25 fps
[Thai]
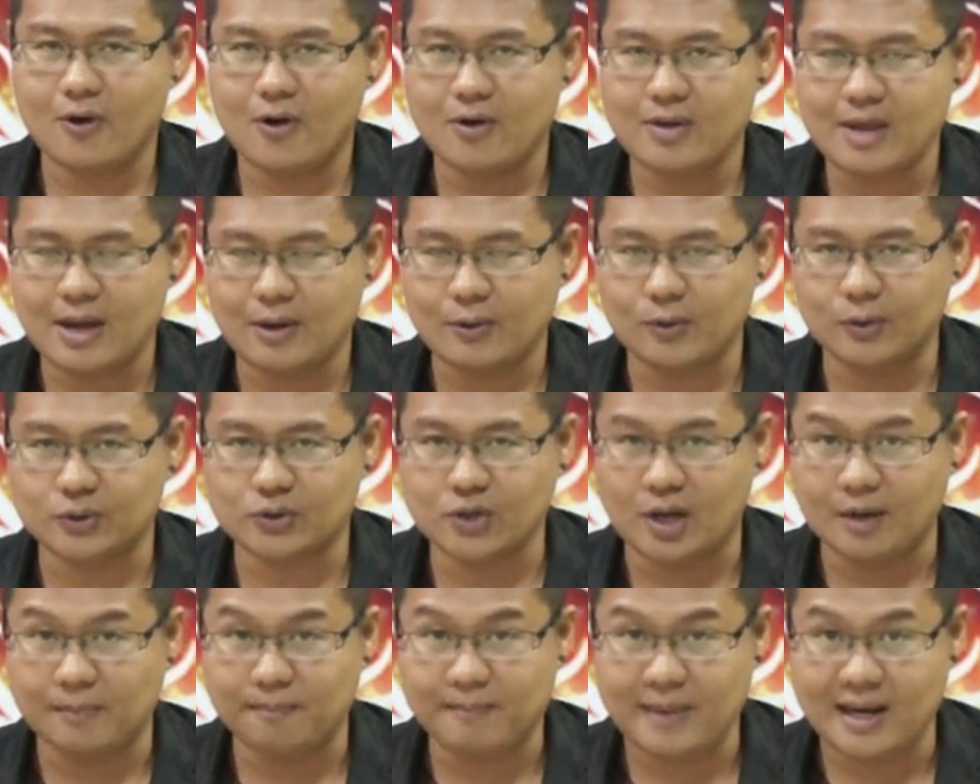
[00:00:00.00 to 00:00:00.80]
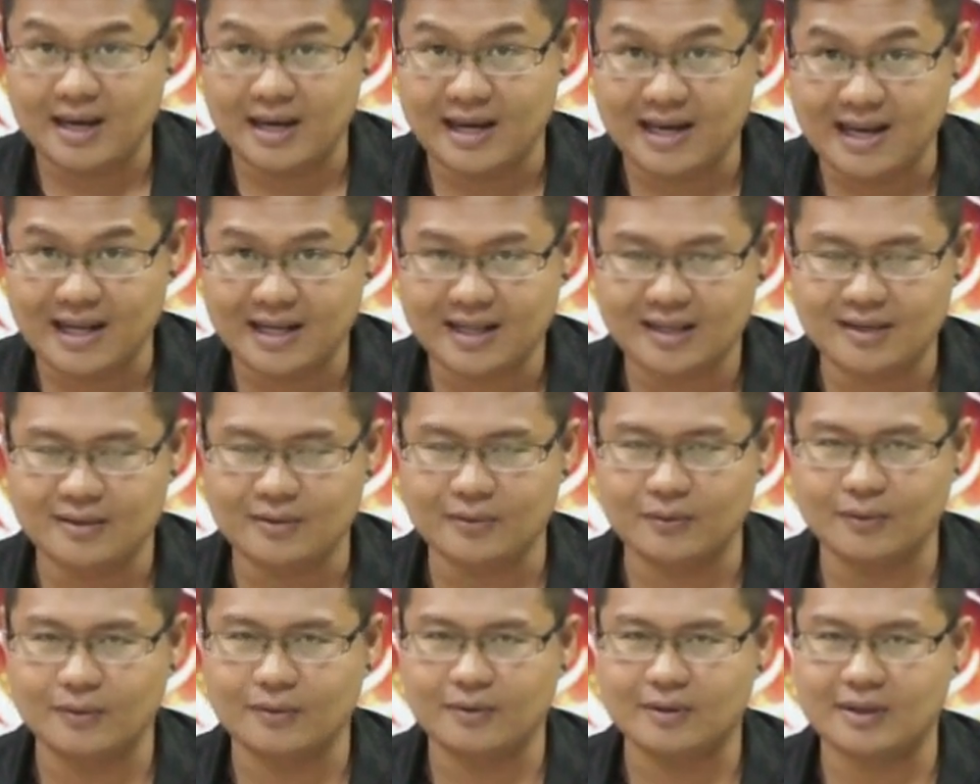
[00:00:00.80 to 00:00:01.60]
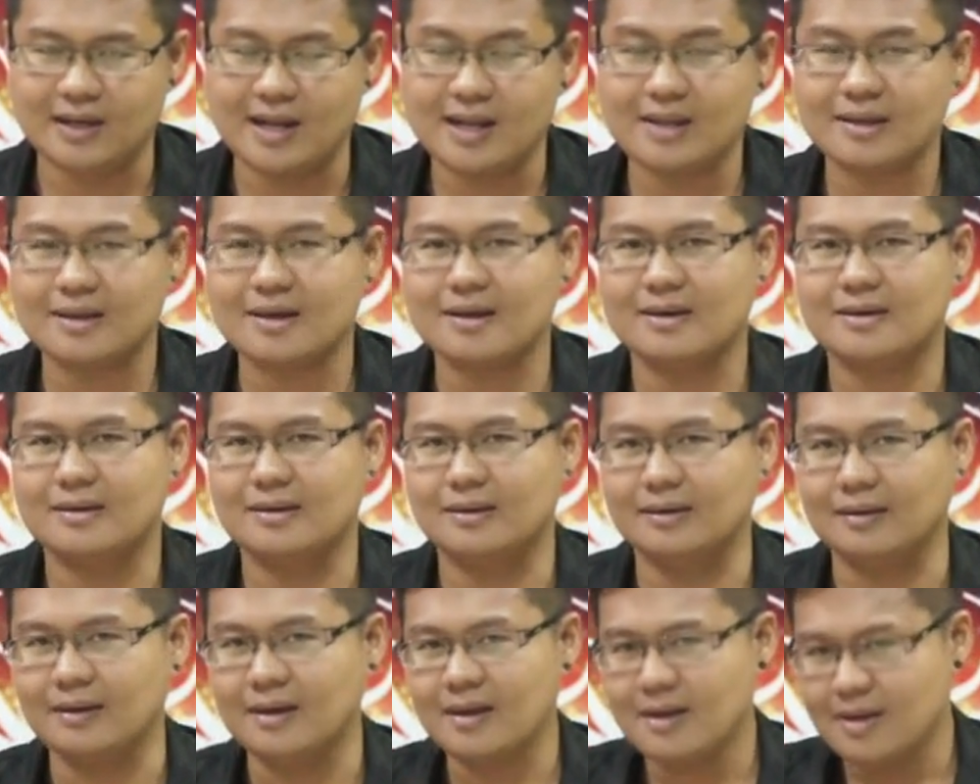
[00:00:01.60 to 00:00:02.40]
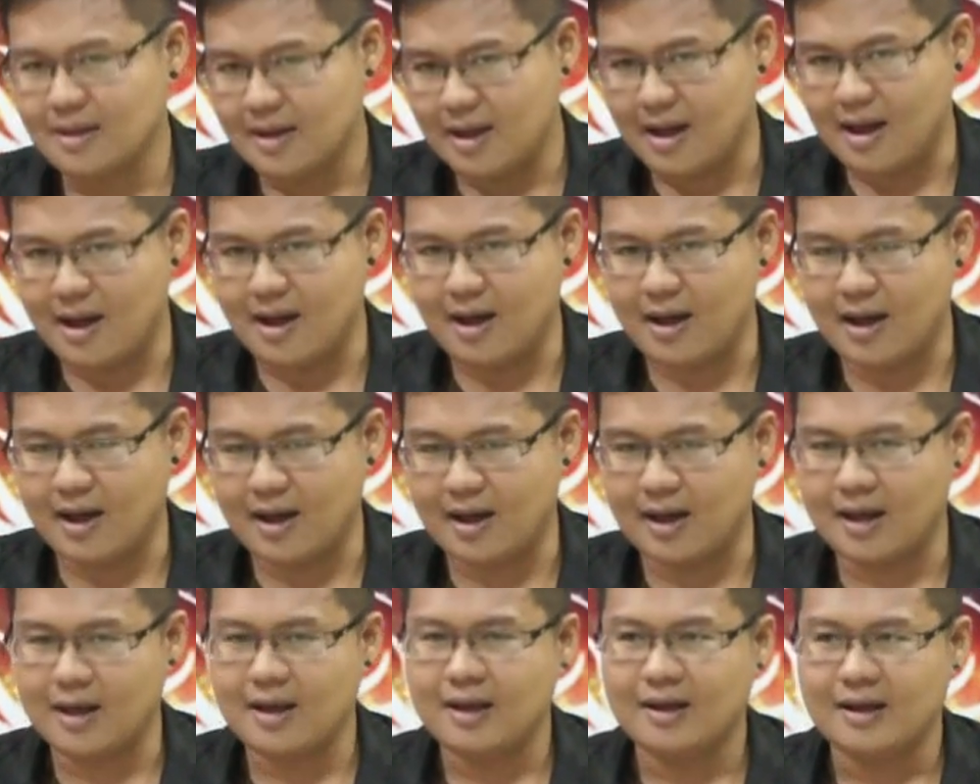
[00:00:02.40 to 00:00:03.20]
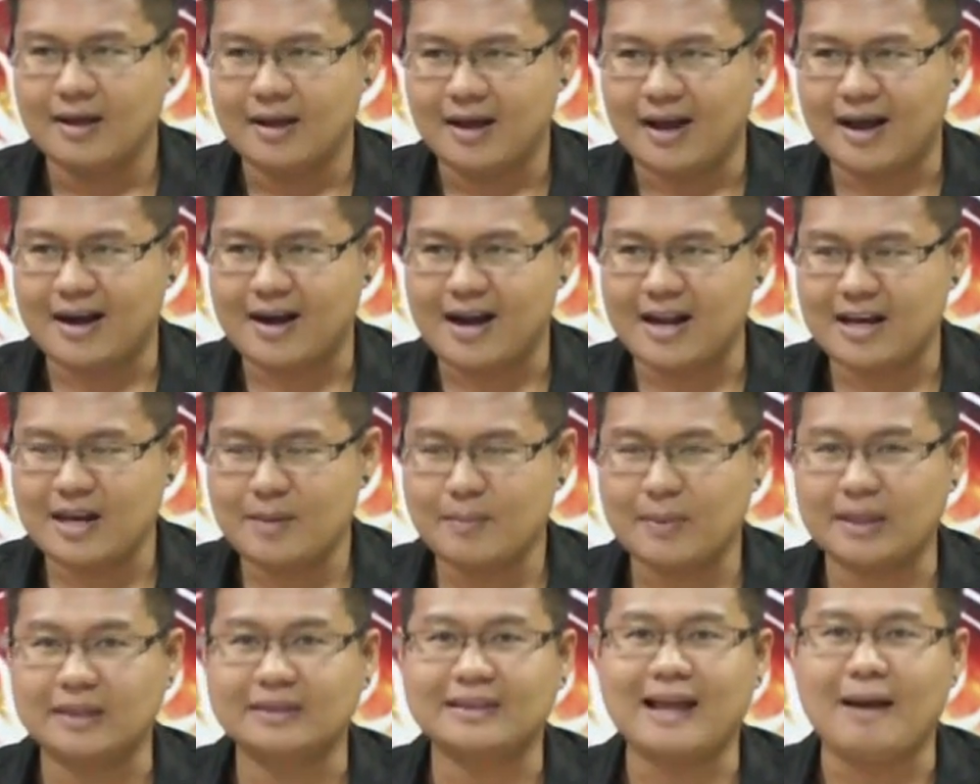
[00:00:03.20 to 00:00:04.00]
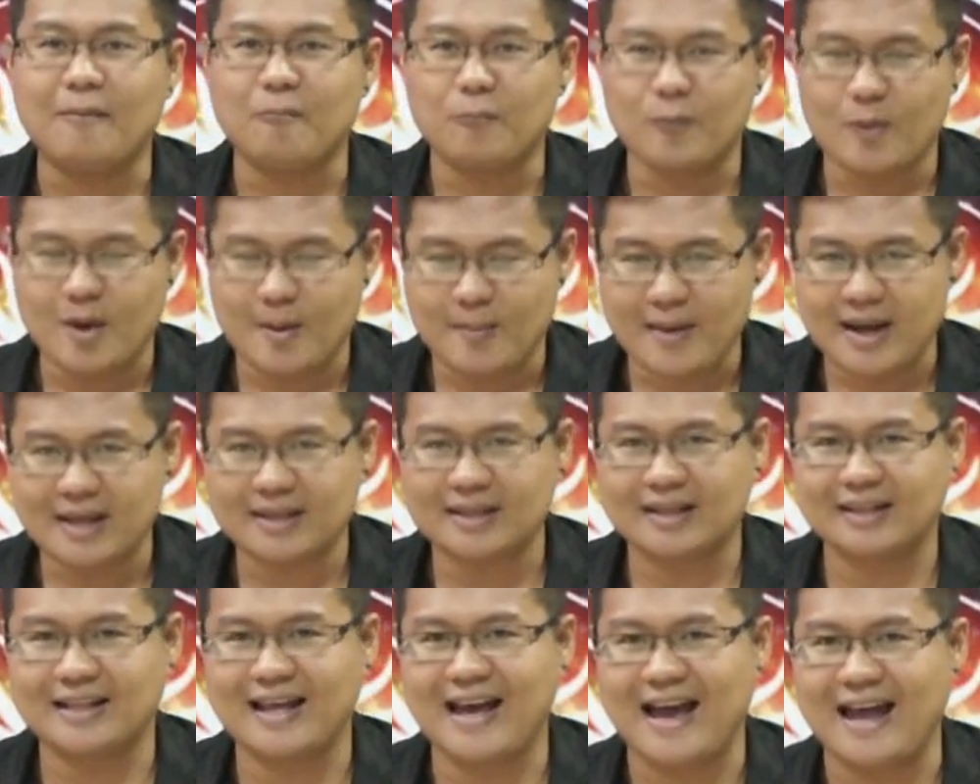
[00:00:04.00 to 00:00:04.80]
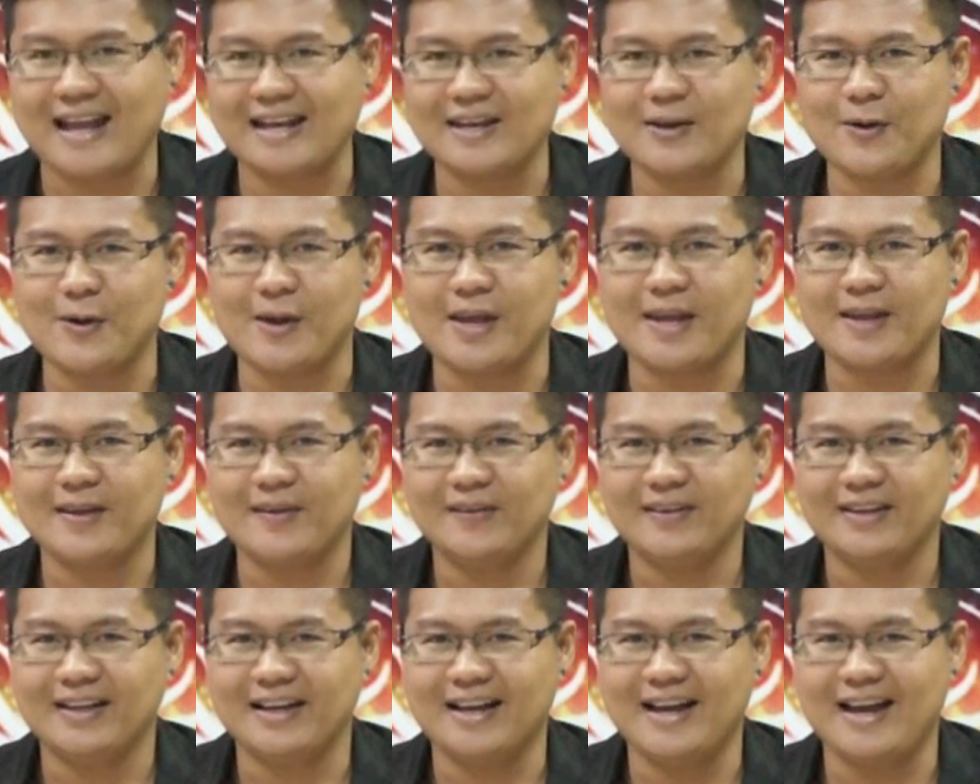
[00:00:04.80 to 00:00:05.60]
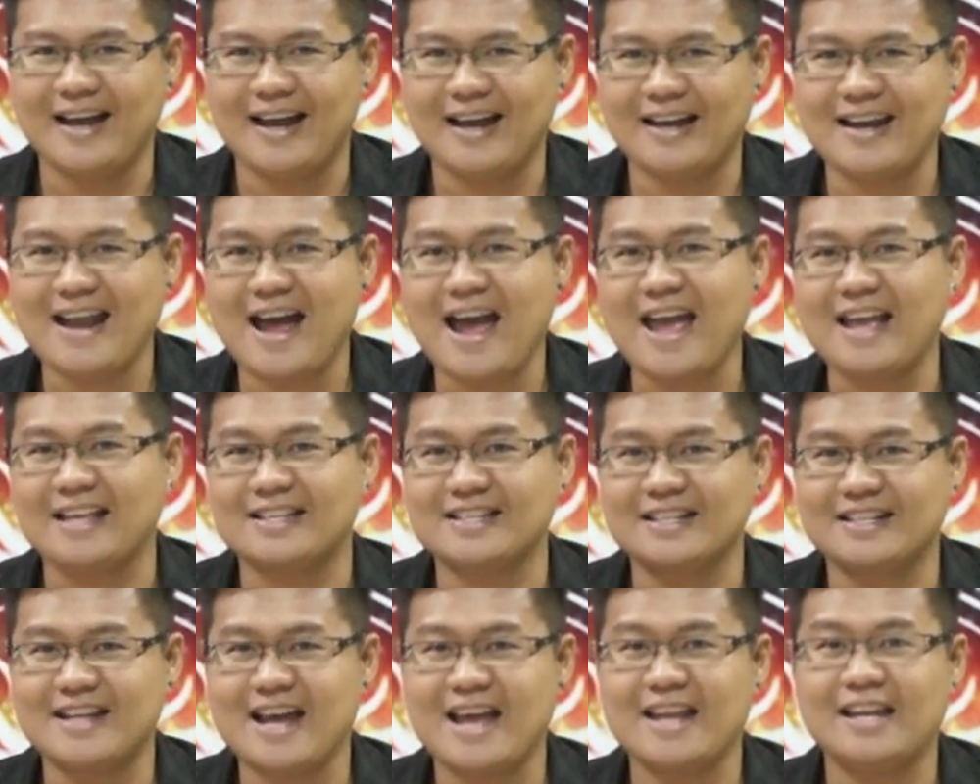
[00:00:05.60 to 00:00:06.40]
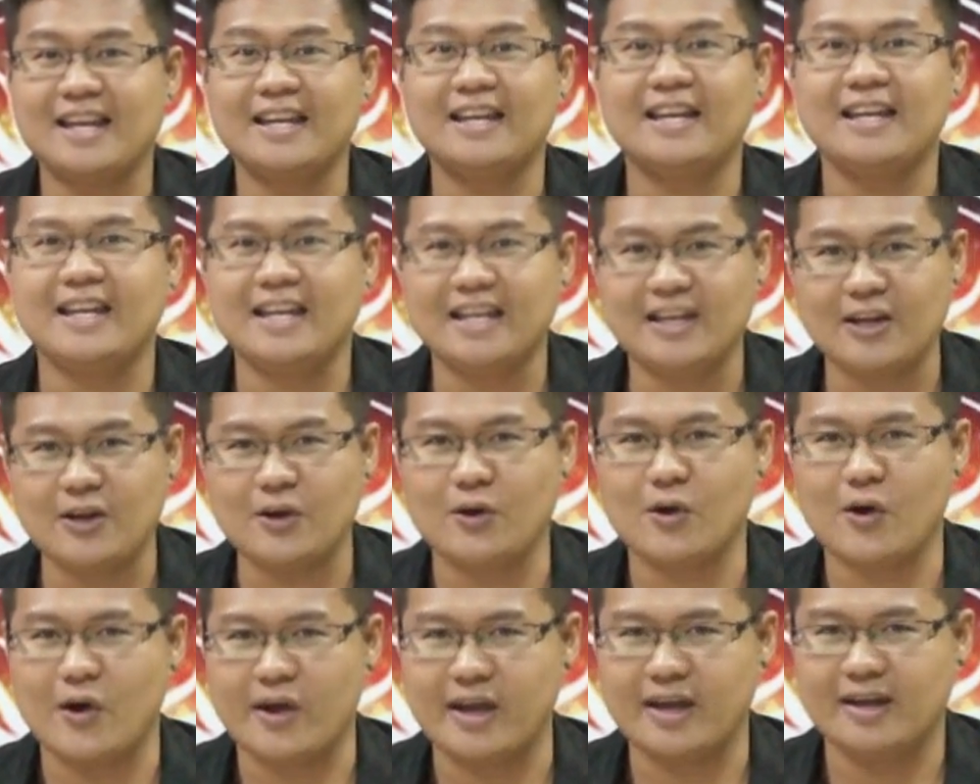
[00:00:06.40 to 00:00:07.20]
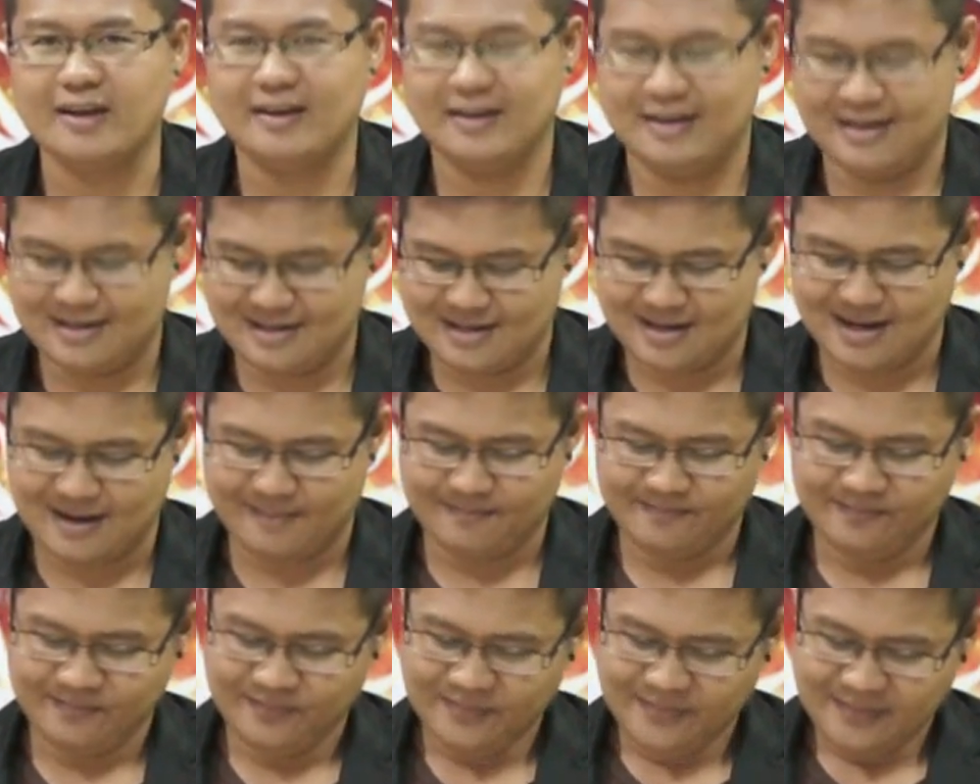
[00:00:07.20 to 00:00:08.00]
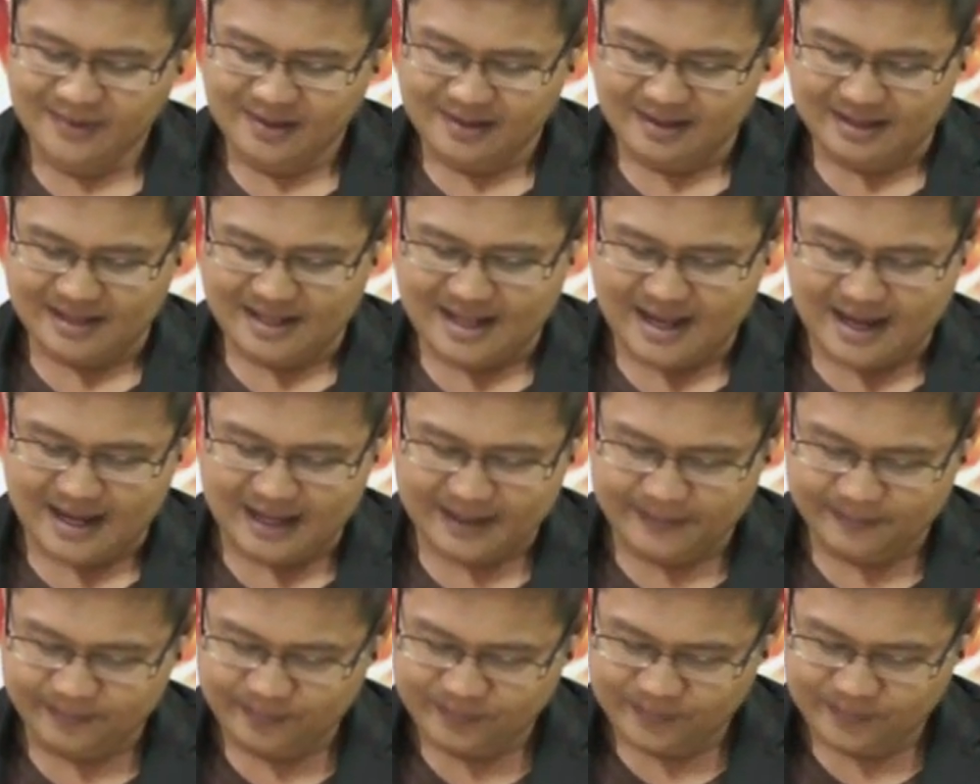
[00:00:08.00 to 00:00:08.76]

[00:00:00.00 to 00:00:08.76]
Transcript: ก็ยังโคจรเป็นนิดอยู่ นิดก็คืออะไรที่มันต่ำกว่ามาตรฐานหน่อยอได้จะได้นิดนิดหน่อยหน่อยนะครับนะ